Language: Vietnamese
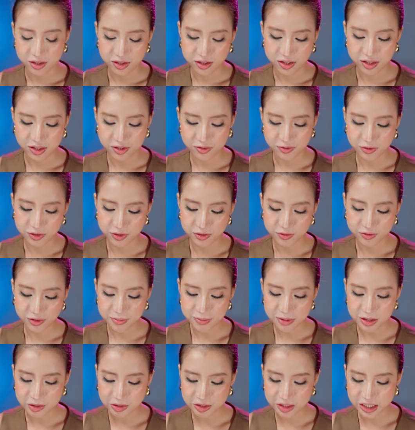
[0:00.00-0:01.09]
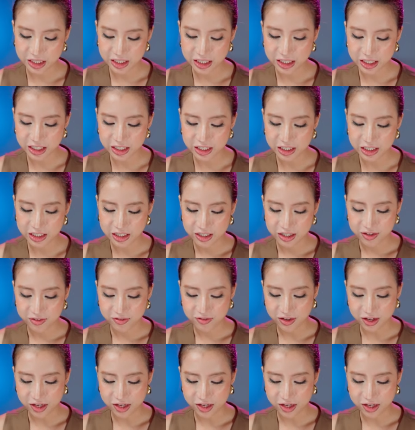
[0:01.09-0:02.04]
Thì phương pháp đầu tiên vẫn